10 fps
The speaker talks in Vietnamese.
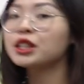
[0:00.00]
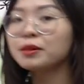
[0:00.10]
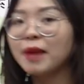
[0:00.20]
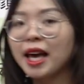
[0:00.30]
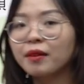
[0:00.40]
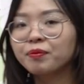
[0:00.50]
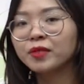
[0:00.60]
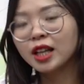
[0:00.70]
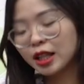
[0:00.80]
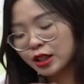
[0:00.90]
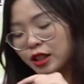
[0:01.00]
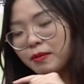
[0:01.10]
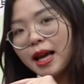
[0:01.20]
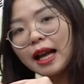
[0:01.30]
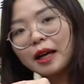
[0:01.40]
tsume
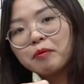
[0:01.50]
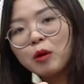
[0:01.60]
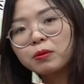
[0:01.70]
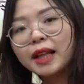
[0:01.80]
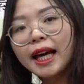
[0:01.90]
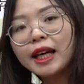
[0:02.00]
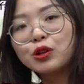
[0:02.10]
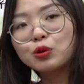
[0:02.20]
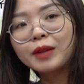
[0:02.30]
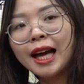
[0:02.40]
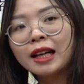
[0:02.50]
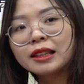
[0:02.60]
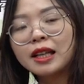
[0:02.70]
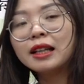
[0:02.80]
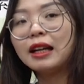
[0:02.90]
tsume là cái móng tay của chúng ta
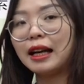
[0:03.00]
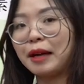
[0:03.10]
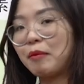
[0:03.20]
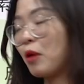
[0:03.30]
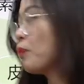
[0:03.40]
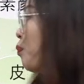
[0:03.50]
nhé là cái móng